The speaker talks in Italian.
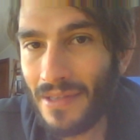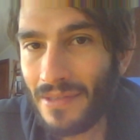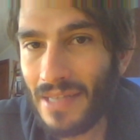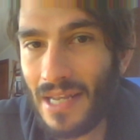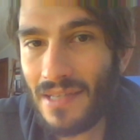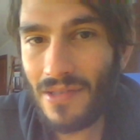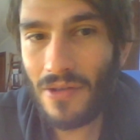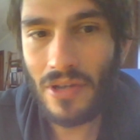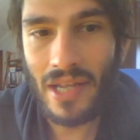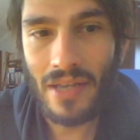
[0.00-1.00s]
della
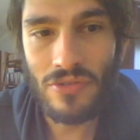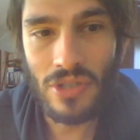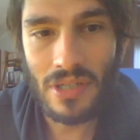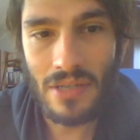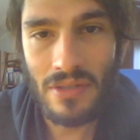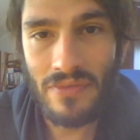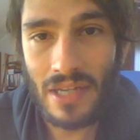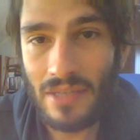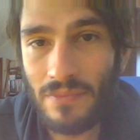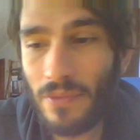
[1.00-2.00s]
storia ho cercato di
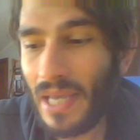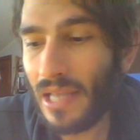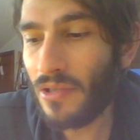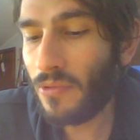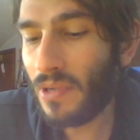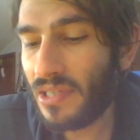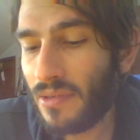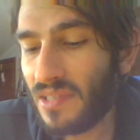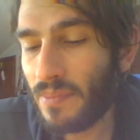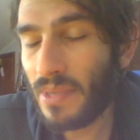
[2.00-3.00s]
fare del mio meglio qualche
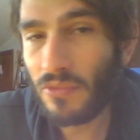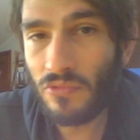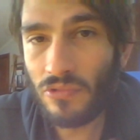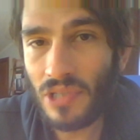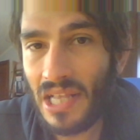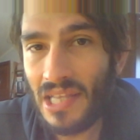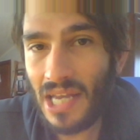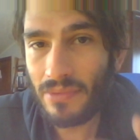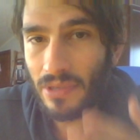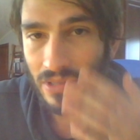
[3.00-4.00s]
cosa abbiamo dovuto
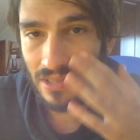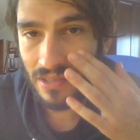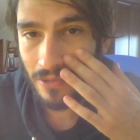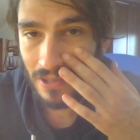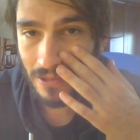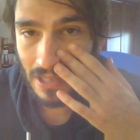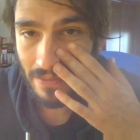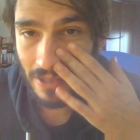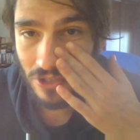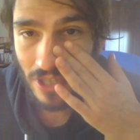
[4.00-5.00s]
tagliare per questa situazione
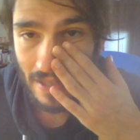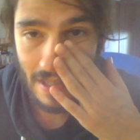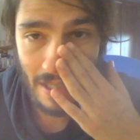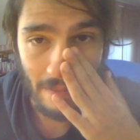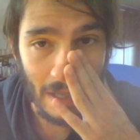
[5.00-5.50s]
d'emergenza,